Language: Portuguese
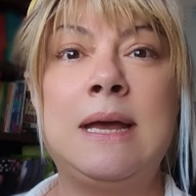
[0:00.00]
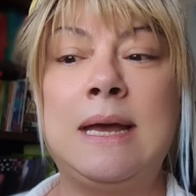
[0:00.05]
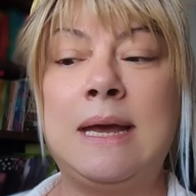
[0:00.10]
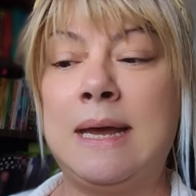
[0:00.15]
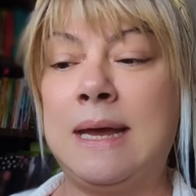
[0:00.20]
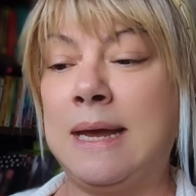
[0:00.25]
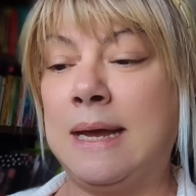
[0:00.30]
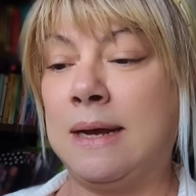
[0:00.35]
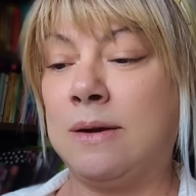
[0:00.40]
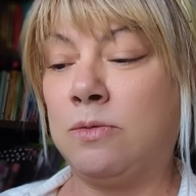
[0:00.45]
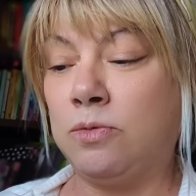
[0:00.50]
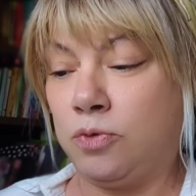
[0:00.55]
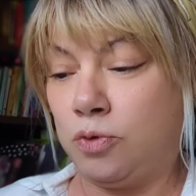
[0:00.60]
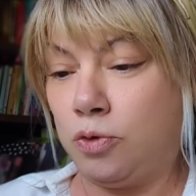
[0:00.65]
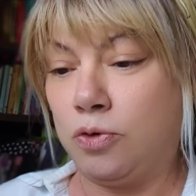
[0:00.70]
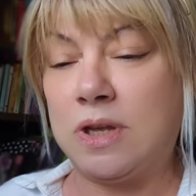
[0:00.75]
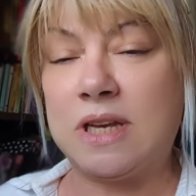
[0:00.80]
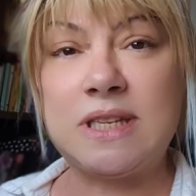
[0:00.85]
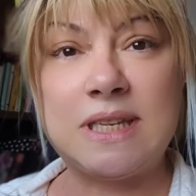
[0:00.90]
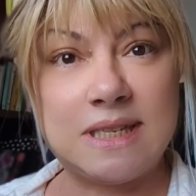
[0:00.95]
é, com
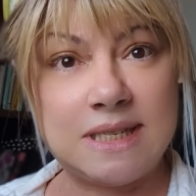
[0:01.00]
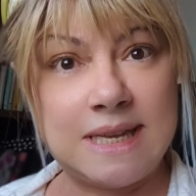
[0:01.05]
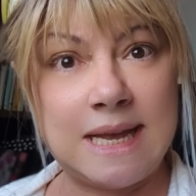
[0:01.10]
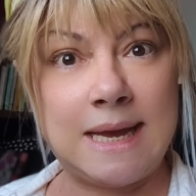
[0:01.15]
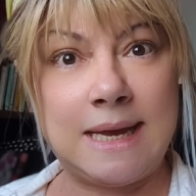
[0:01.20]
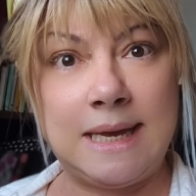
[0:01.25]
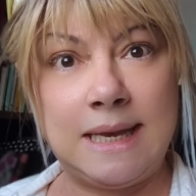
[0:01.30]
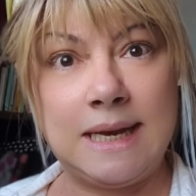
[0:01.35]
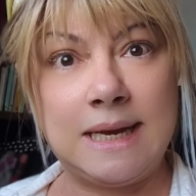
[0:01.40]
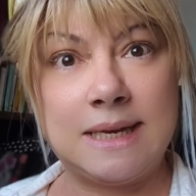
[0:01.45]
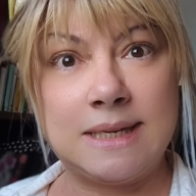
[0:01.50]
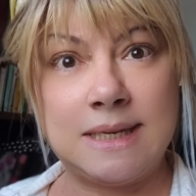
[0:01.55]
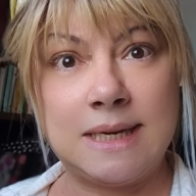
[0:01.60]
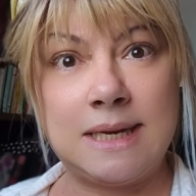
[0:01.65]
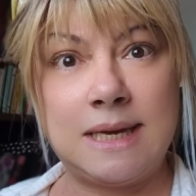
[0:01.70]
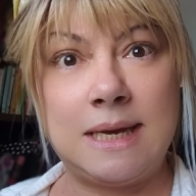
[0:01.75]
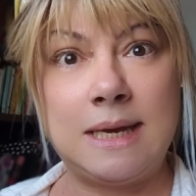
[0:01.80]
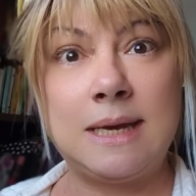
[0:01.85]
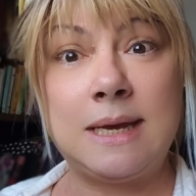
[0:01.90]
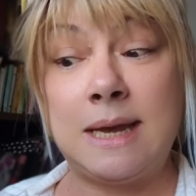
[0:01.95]
todas essas técnicas
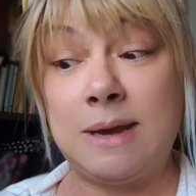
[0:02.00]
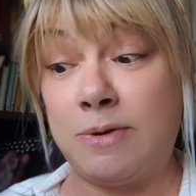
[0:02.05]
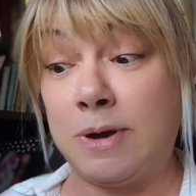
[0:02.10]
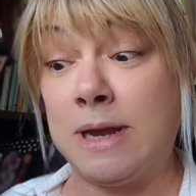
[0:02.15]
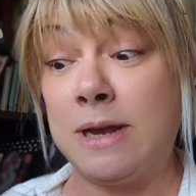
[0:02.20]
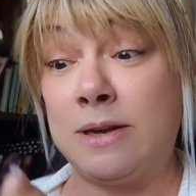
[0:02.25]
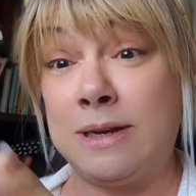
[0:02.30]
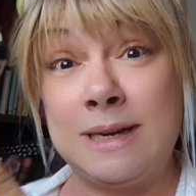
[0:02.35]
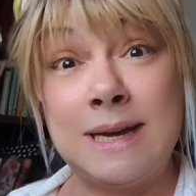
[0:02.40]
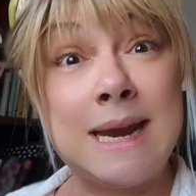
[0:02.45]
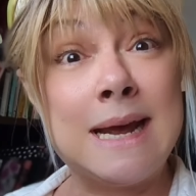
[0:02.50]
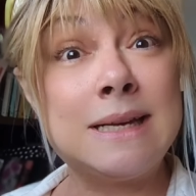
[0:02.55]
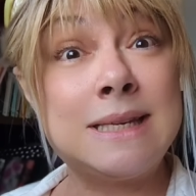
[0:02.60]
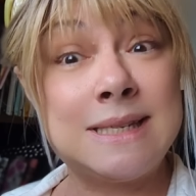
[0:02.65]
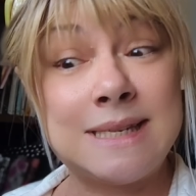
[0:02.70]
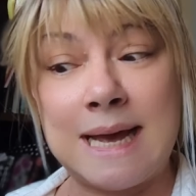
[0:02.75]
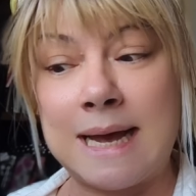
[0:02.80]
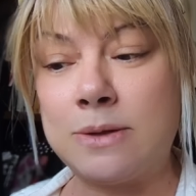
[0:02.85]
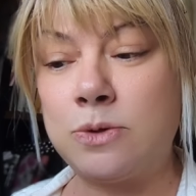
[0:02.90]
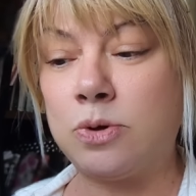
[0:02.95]
aqui, que
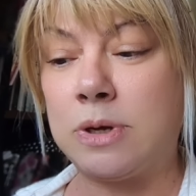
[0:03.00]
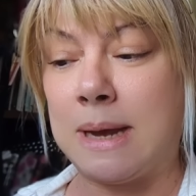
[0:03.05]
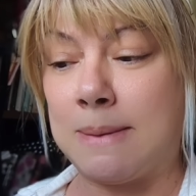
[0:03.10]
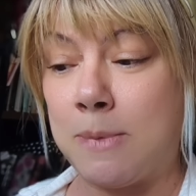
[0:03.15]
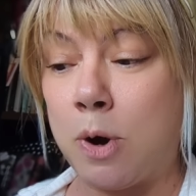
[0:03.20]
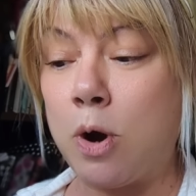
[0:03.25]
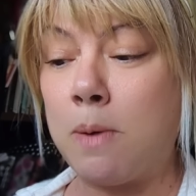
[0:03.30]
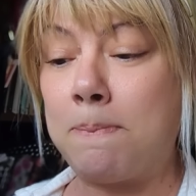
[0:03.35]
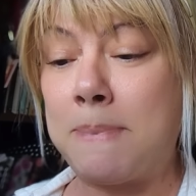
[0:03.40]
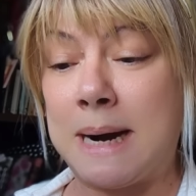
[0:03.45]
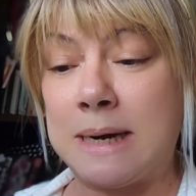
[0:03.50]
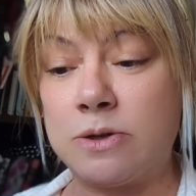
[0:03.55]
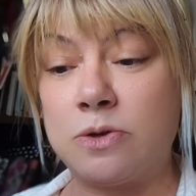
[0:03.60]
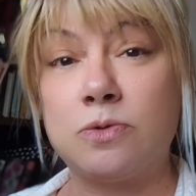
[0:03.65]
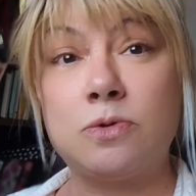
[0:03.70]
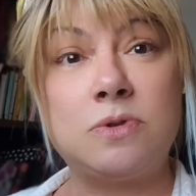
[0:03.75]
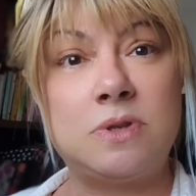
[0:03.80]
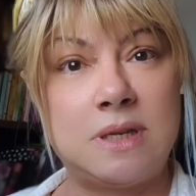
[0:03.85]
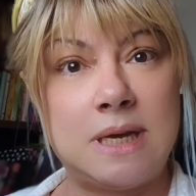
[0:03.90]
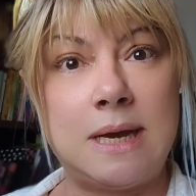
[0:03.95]
engraçado que a maior
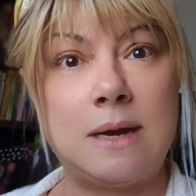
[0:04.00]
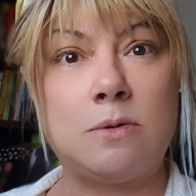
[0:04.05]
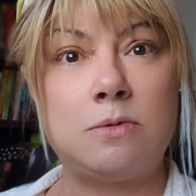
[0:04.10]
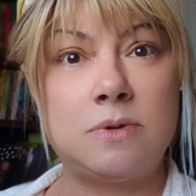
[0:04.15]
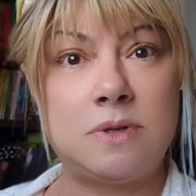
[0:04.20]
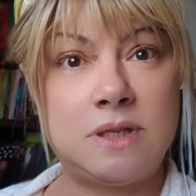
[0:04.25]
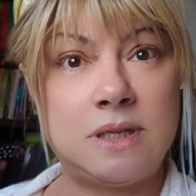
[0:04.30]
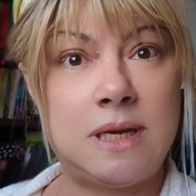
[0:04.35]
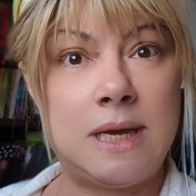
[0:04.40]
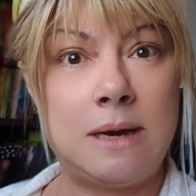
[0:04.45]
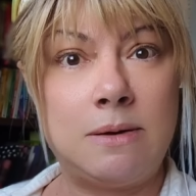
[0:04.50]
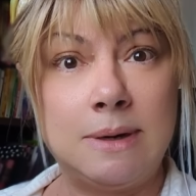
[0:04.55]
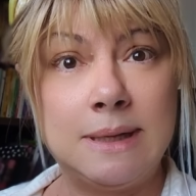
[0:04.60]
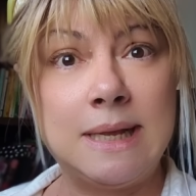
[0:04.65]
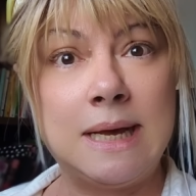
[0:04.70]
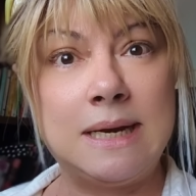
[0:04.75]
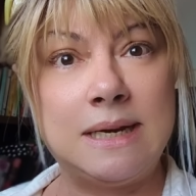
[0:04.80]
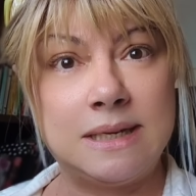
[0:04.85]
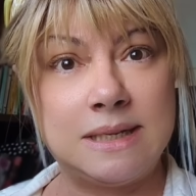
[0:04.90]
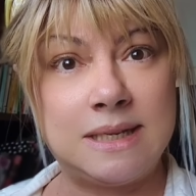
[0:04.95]
parte dos erros que eu
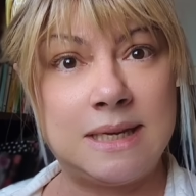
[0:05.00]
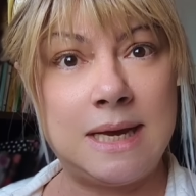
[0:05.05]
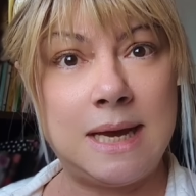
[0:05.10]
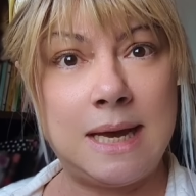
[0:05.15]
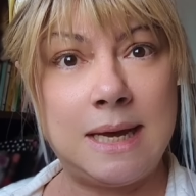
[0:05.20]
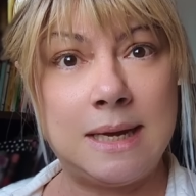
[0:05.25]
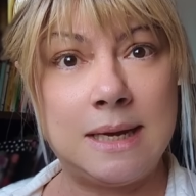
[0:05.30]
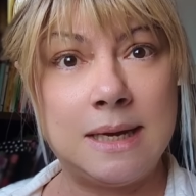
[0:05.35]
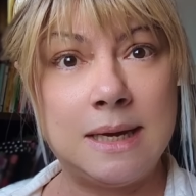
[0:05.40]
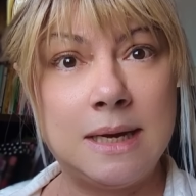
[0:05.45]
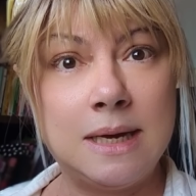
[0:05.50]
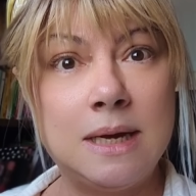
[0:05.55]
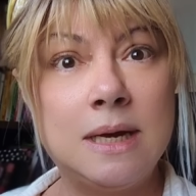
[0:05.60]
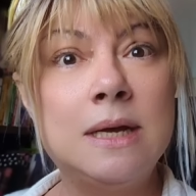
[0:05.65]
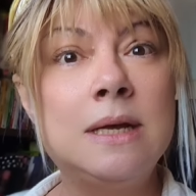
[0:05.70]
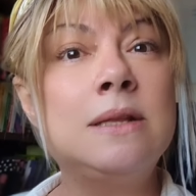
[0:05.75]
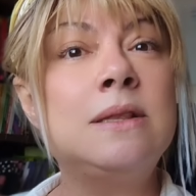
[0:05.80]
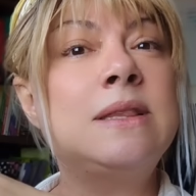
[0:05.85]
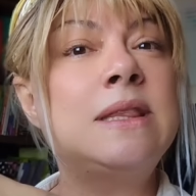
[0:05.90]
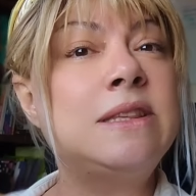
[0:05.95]
analisei,
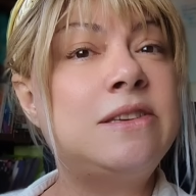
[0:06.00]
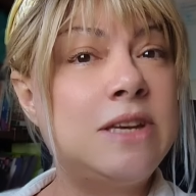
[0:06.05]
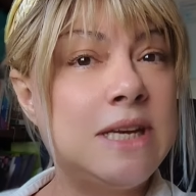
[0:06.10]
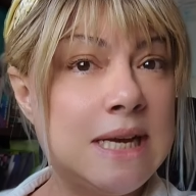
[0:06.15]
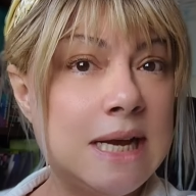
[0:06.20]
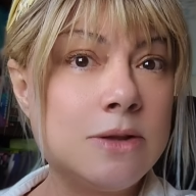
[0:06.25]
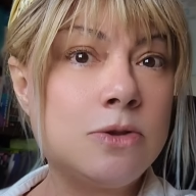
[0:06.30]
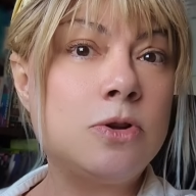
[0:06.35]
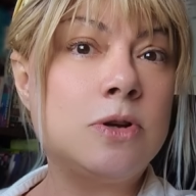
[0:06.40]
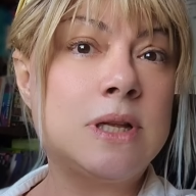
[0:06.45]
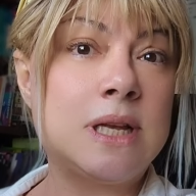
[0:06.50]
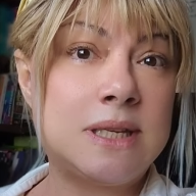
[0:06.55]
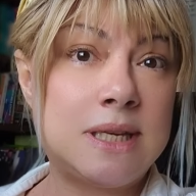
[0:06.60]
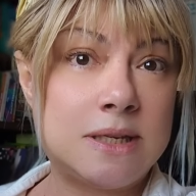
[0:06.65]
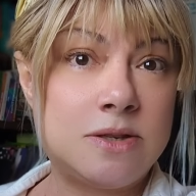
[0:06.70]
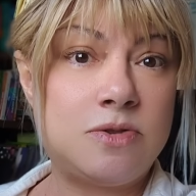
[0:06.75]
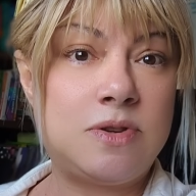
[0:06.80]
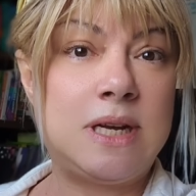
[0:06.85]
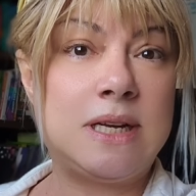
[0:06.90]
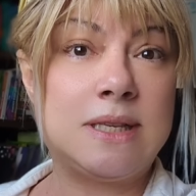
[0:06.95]
tinha todas
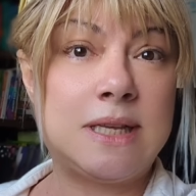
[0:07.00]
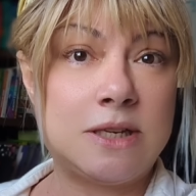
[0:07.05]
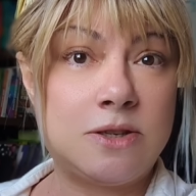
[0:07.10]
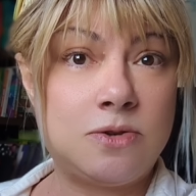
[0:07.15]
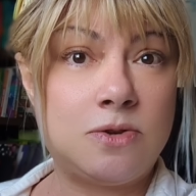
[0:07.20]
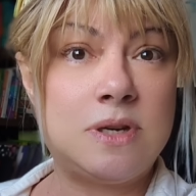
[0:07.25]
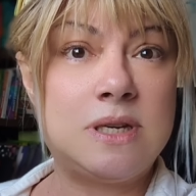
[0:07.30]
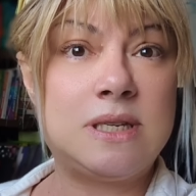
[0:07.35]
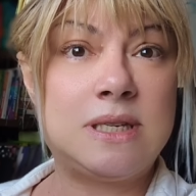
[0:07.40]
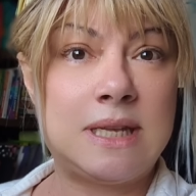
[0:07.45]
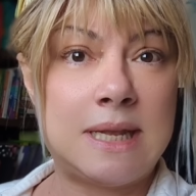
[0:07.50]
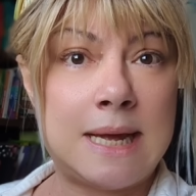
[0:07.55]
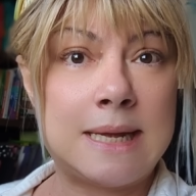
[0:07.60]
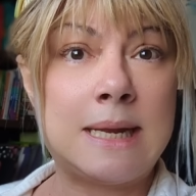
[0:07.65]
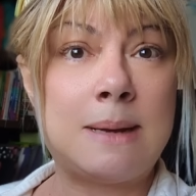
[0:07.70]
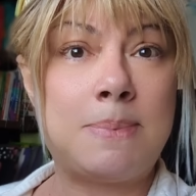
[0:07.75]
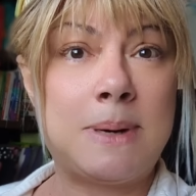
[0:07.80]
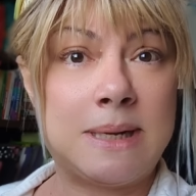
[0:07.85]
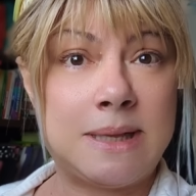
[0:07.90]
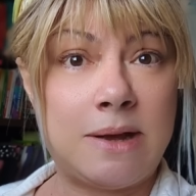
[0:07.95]
essas orientações lá
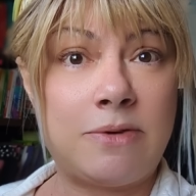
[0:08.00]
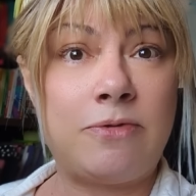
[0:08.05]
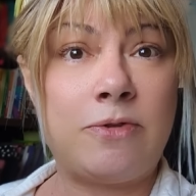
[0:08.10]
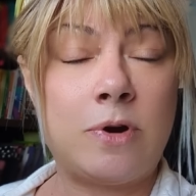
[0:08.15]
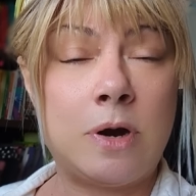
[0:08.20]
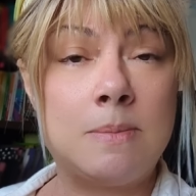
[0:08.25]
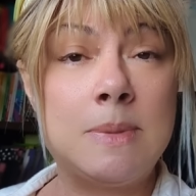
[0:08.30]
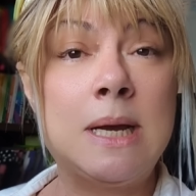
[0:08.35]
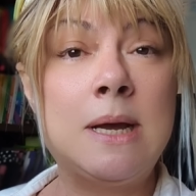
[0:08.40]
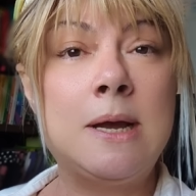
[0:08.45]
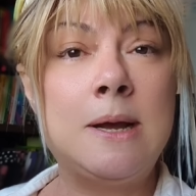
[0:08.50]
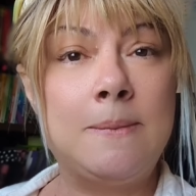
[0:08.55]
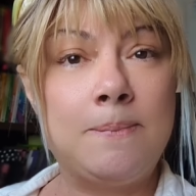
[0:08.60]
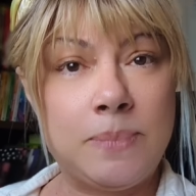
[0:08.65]
na plataforma.